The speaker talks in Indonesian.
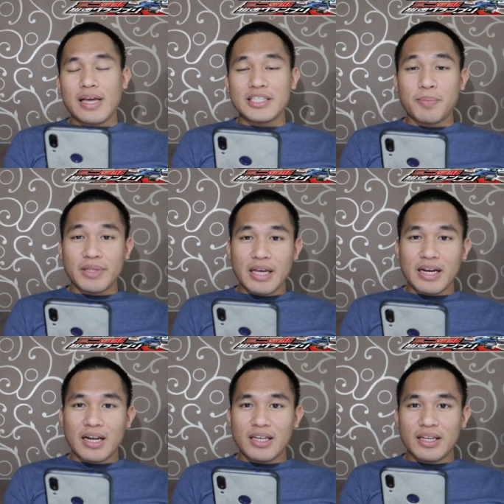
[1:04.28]
Nah seperti
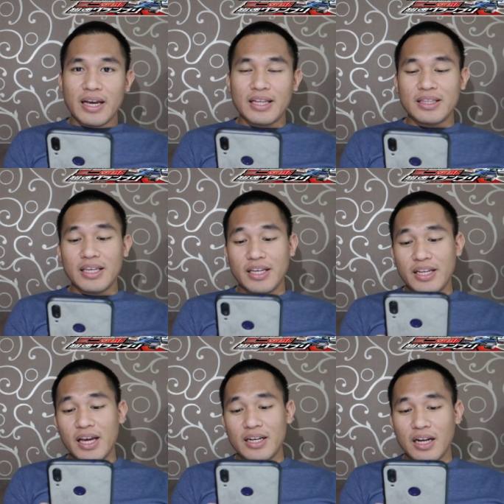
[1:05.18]
yang kalian lihat
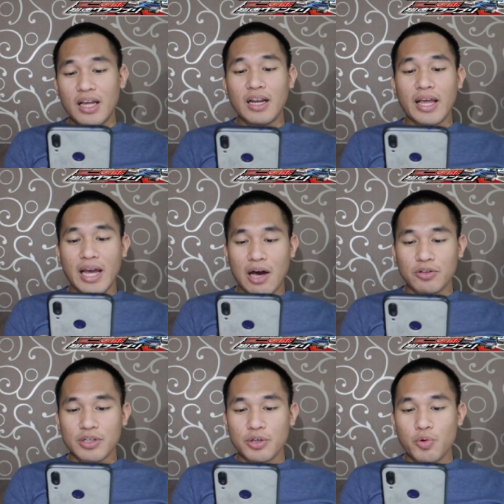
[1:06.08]
Ini adalah
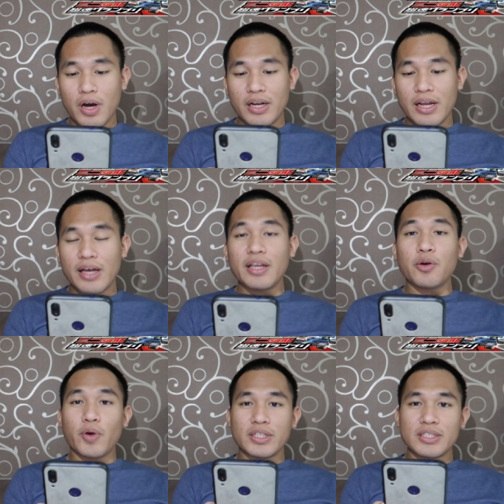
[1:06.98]
layout kedua
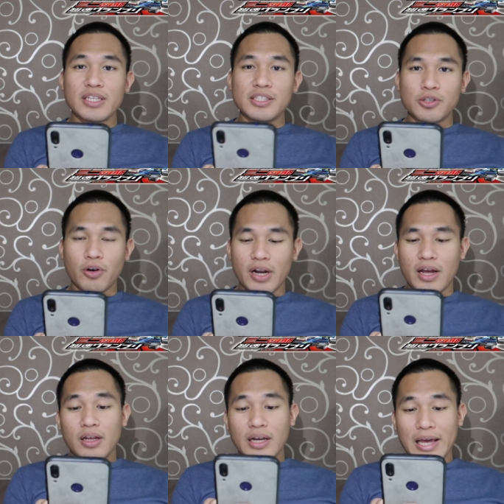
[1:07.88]
dari questnya si
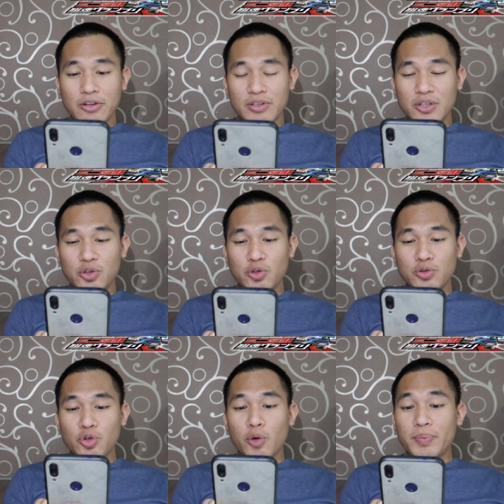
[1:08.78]
Sora Layoutnya tuh
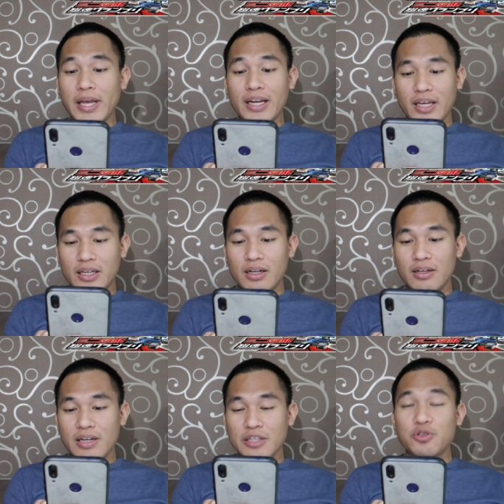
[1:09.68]
cukup
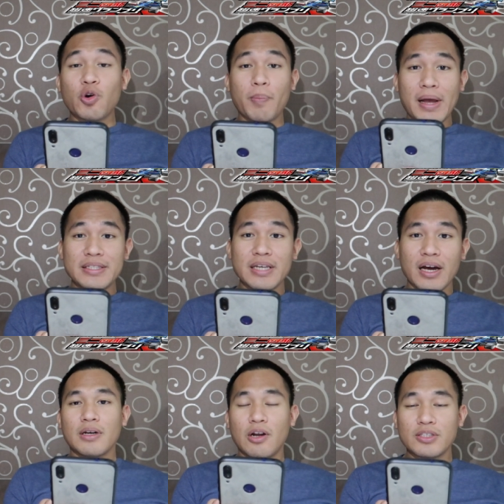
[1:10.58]
teknikal dan cukup
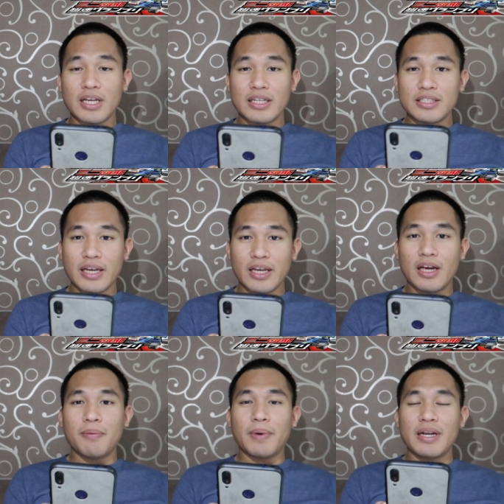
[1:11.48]
panjang Kalau saran
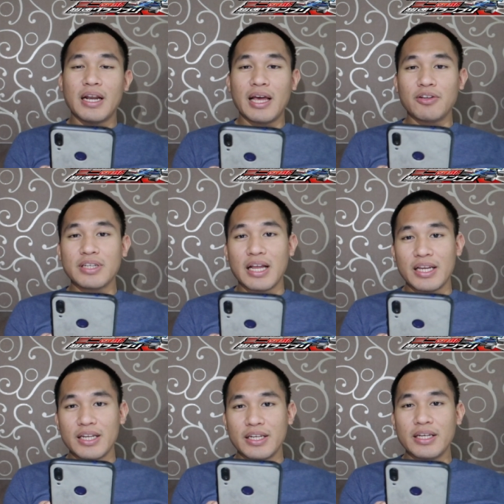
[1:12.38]
saya pada layout
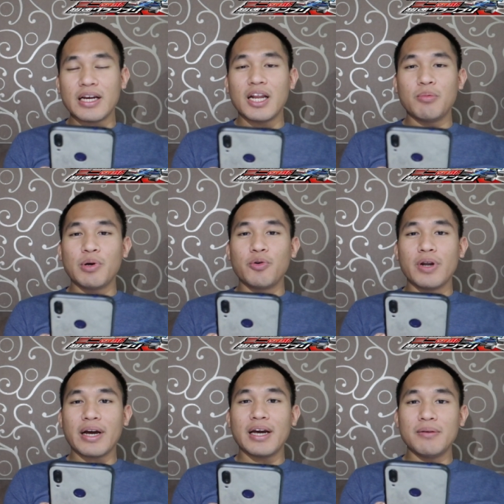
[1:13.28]
kali ini Kalian
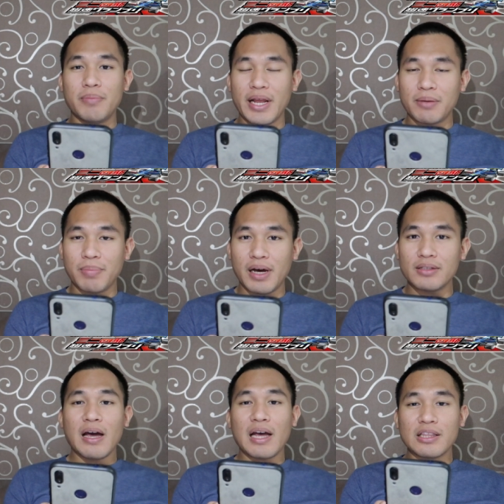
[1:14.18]
menggunakan break
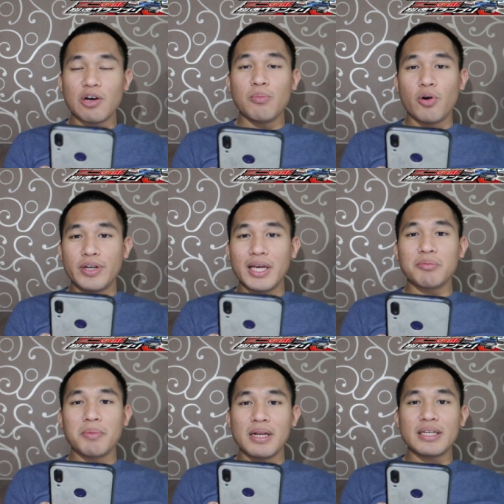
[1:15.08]
part Atau body
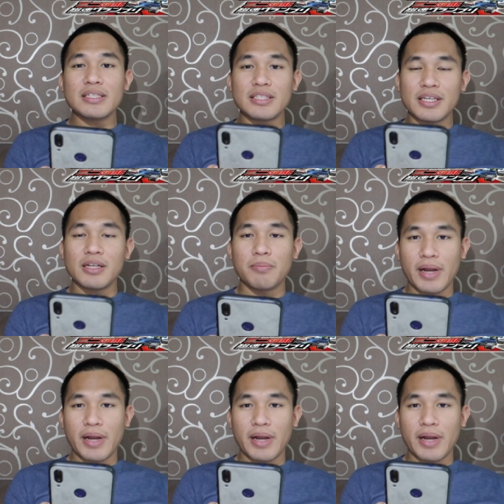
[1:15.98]
yang memiliki skill